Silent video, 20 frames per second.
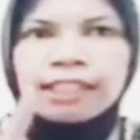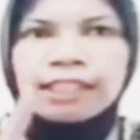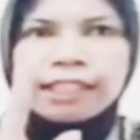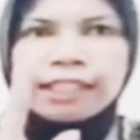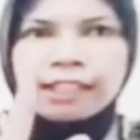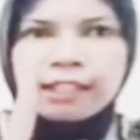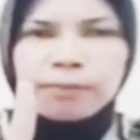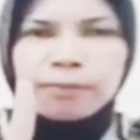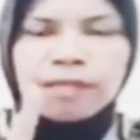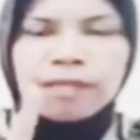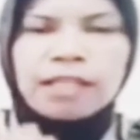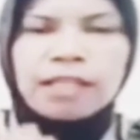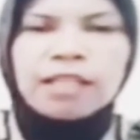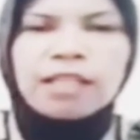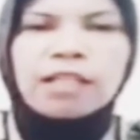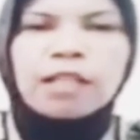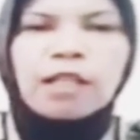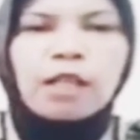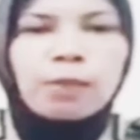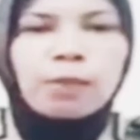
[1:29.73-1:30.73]
Kelima,
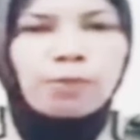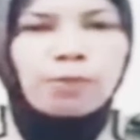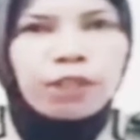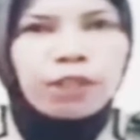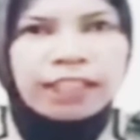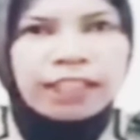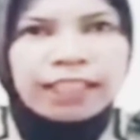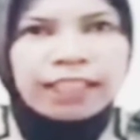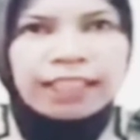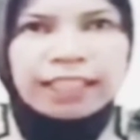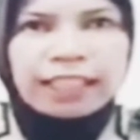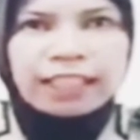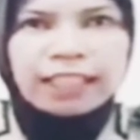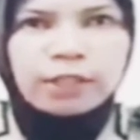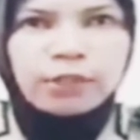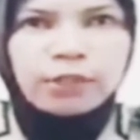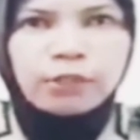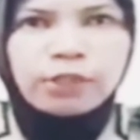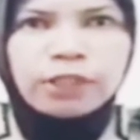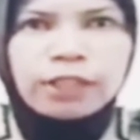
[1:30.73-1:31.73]
buat
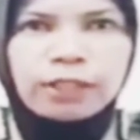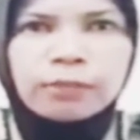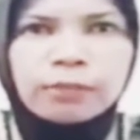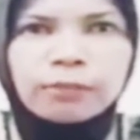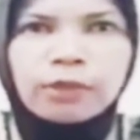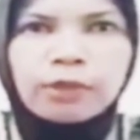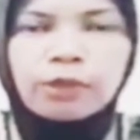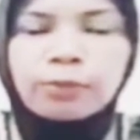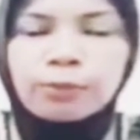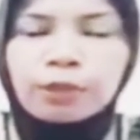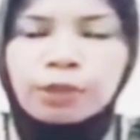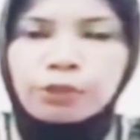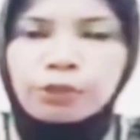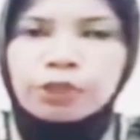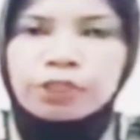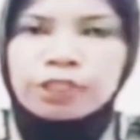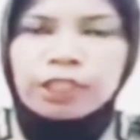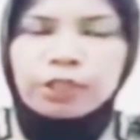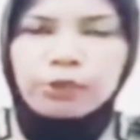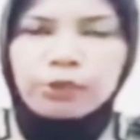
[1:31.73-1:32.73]
adik-adikku yang belum
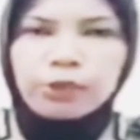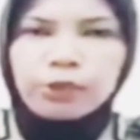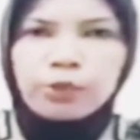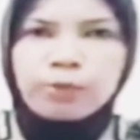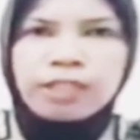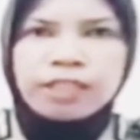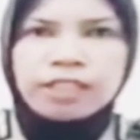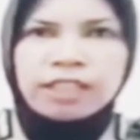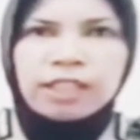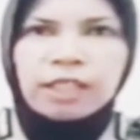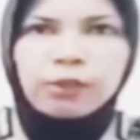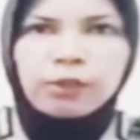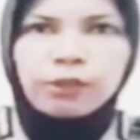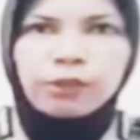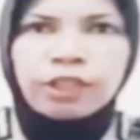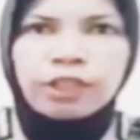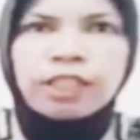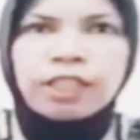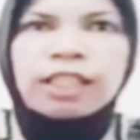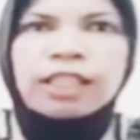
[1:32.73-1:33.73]
berusia 17 tahun,
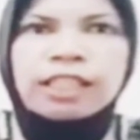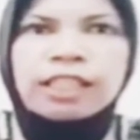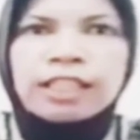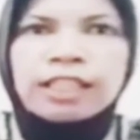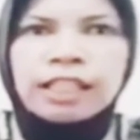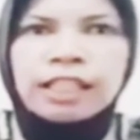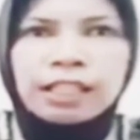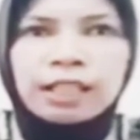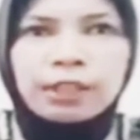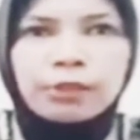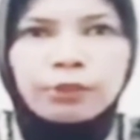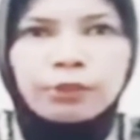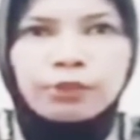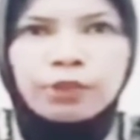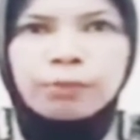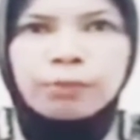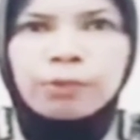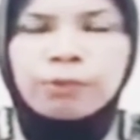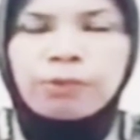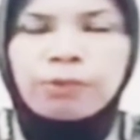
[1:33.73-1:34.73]
dilarang untuk
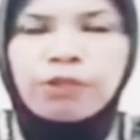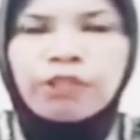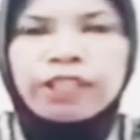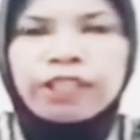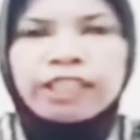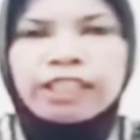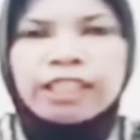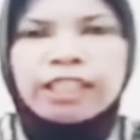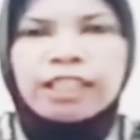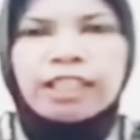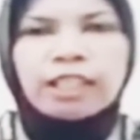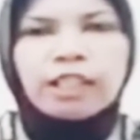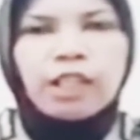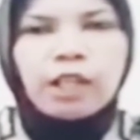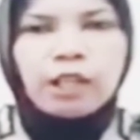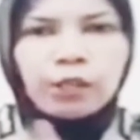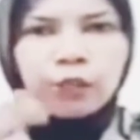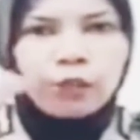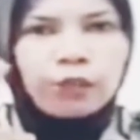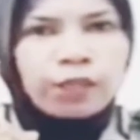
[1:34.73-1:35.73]
membawa kendaraan
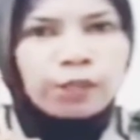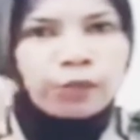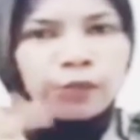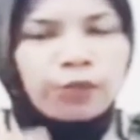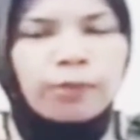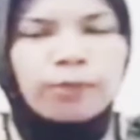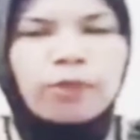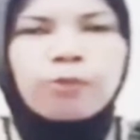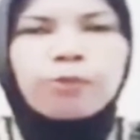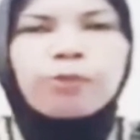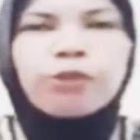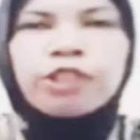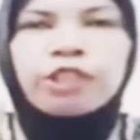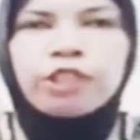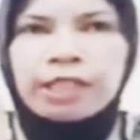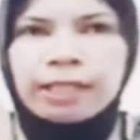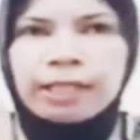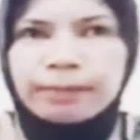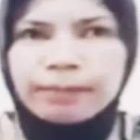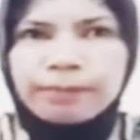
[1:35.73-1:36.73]
roda dua maupun
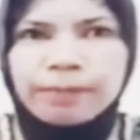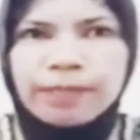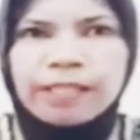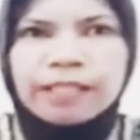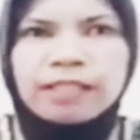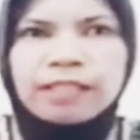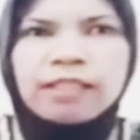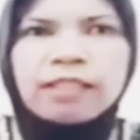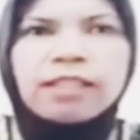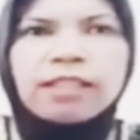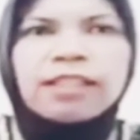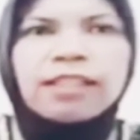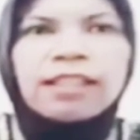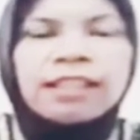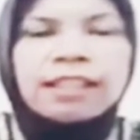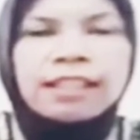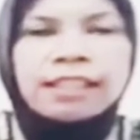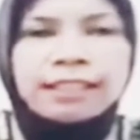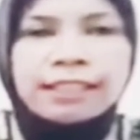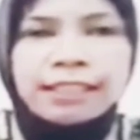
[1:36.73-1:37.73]
roda empat.
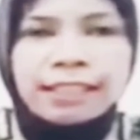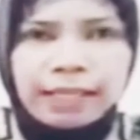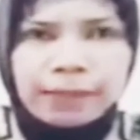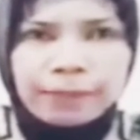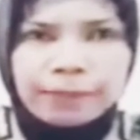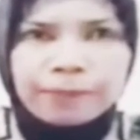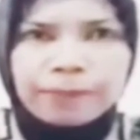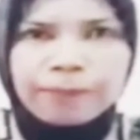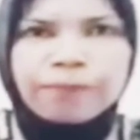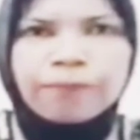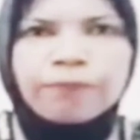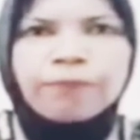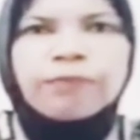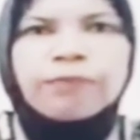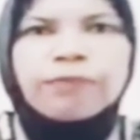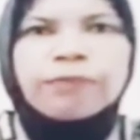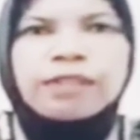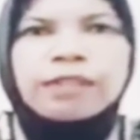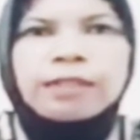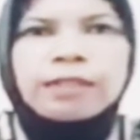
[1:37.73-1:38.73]
Keenam,
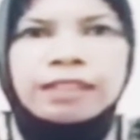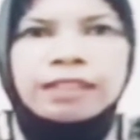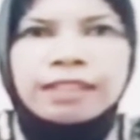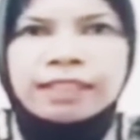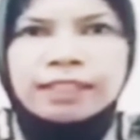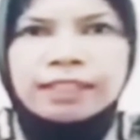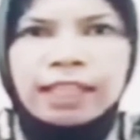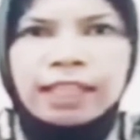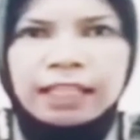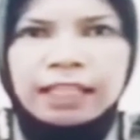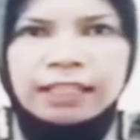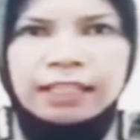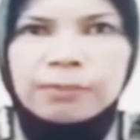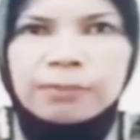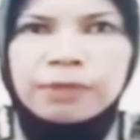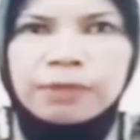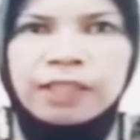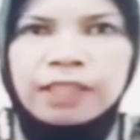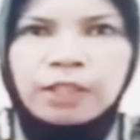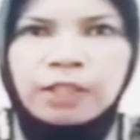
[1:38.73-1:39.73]
di saat
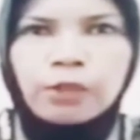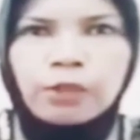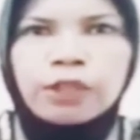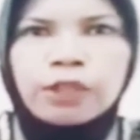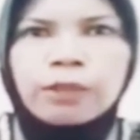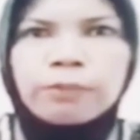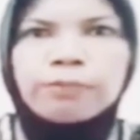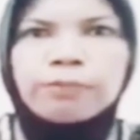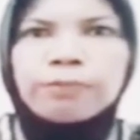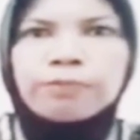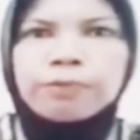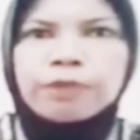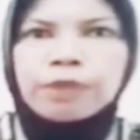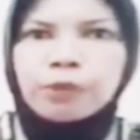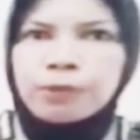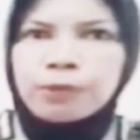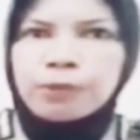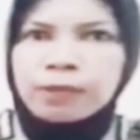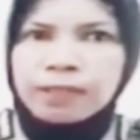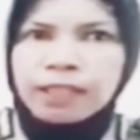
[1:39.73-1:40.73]
dipengaruhi
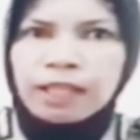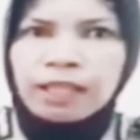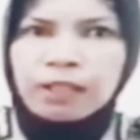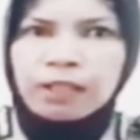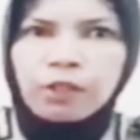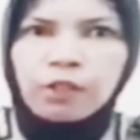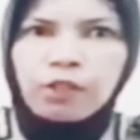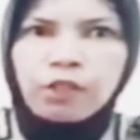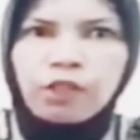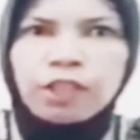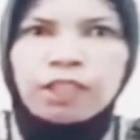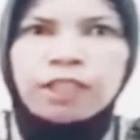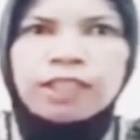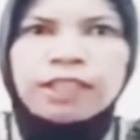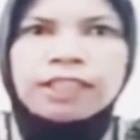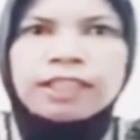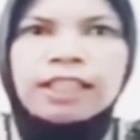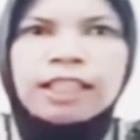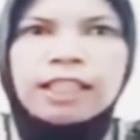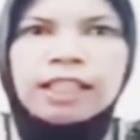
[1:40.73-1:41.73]
minuman beralkohol,
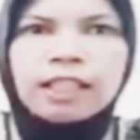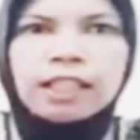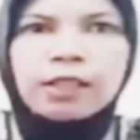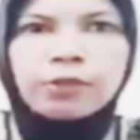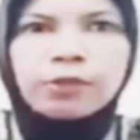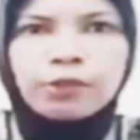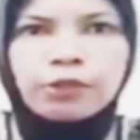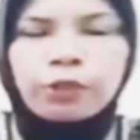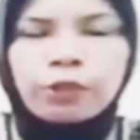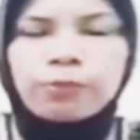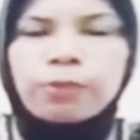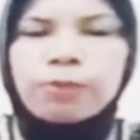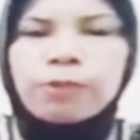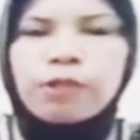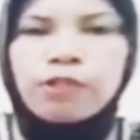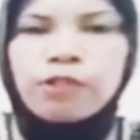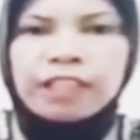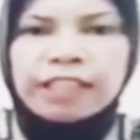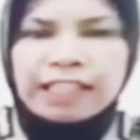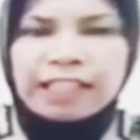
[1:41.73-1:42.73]
dilarang untuk
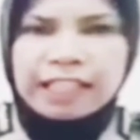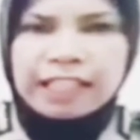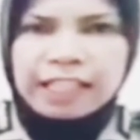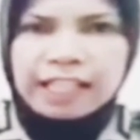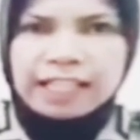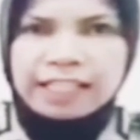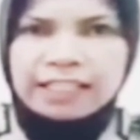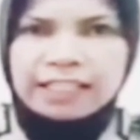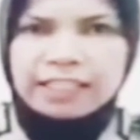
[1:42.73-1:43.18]
membawa kendaraan.